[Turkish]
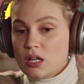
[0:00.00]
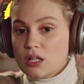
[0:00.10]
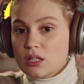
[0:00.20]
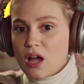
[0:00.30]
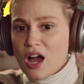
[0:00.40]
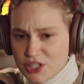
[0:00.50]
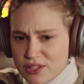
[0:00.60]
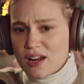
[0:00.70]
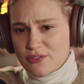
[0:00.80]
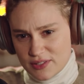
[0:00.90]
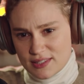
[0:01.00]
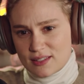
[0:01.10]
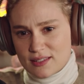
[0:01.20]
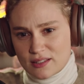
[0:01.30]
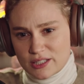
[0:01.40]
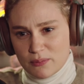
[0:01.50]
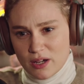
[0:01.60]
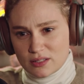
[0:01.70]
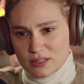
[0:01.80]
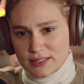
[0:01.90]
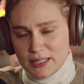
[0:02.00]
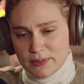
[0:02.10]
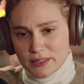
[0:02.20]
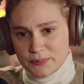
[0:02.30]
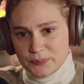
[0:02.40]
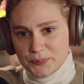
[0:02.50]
Ee, karşı taraf istedi sanırım ayrılığı değil mi?